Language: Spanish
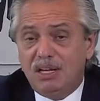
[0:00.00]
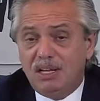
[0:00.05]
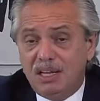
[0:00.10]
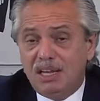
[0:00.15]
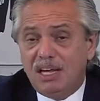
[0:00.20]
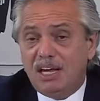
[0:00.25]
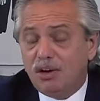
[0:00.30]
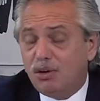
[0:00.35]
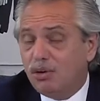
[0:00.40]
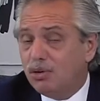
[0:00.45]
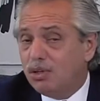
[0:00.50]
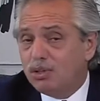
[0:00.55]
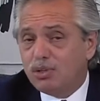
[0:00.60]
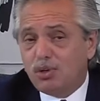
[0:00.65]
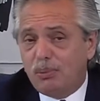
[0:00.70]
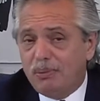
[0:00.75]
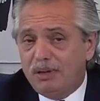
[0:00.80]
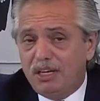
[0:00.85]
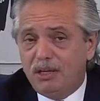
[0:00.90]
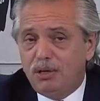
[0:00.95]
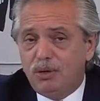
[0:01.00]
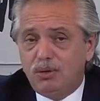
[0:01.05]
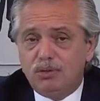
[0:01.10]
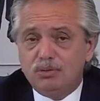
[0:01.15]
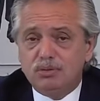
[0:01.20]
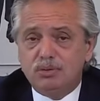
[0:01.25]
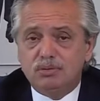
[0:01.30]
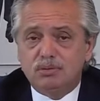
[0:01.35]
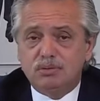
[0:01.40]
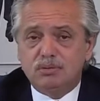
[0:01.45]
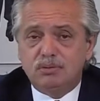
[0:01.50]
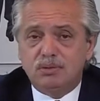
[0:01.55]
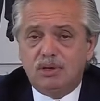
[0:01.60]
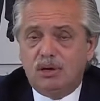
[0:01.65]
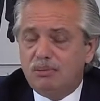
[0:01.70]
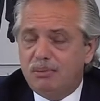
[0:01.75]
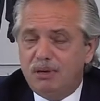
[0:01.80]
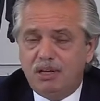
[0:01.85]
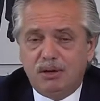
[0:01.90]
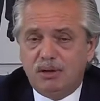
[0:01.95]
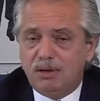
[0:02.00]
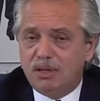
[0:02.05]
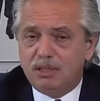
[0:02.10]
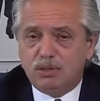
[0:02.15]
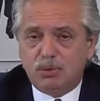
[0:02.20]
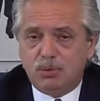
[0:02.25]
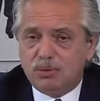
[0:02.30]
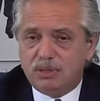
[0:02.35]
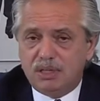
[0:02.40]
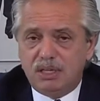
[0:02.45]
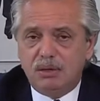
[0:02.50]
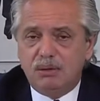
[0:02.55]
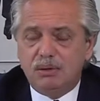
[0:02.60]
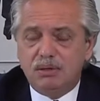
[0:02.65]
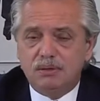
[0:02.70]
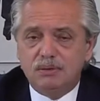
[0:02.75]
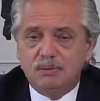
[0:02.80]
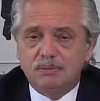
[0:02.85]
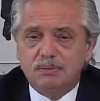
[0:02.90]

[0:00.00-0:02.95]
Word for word: lidiar con otro virus no menos destructivo,